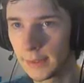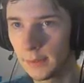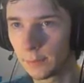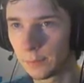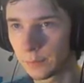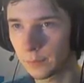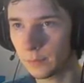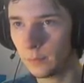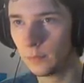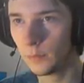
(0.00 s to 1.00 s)
Ici.
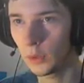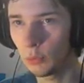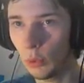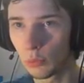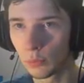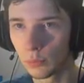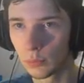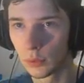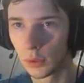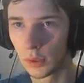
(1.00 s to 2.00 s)
Wow.
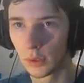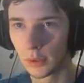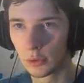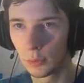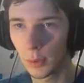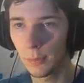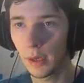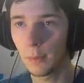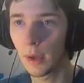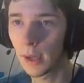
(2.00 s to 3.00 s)
J'ai
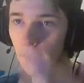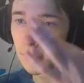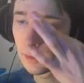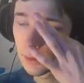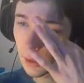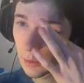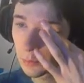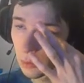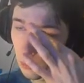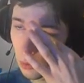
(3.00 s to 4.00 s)
supprimé la marelle qui ne sert
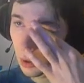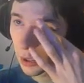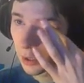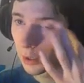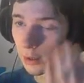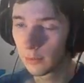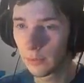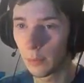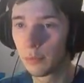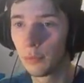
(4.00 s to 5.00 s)
absolument à rien.
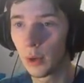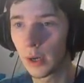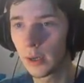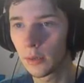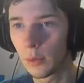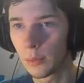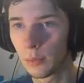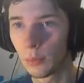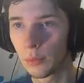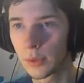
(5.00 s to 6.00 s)
Enfin, plus à rien, quoi,
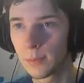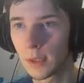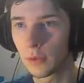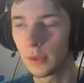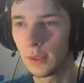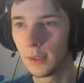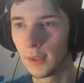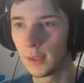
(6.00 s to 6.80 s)
parce que bon, mon sim s'agrandit.